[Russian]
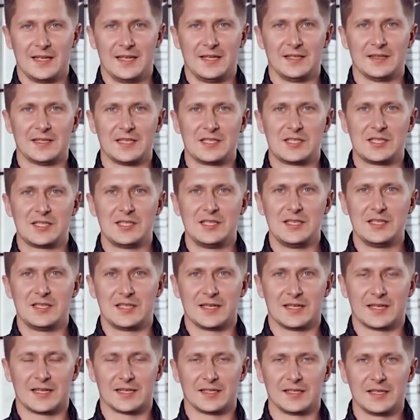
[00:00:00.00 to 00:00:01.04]
и
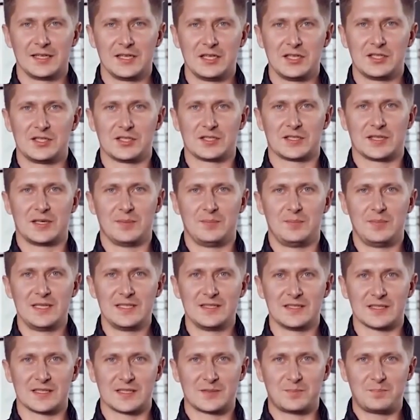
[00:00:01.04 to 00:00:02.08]
начните экологический
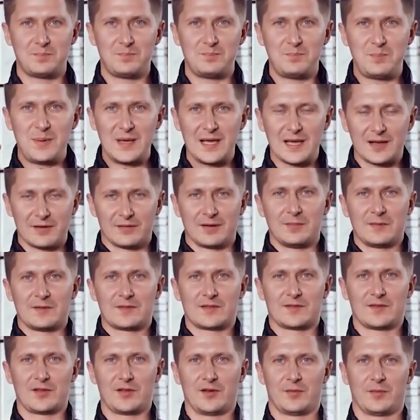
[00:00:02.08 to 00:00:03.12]
бизнес первыми
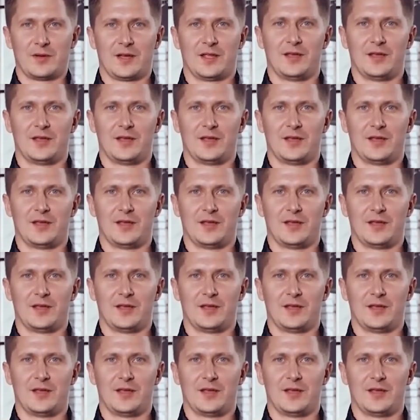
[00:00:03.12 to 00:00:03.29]
в своем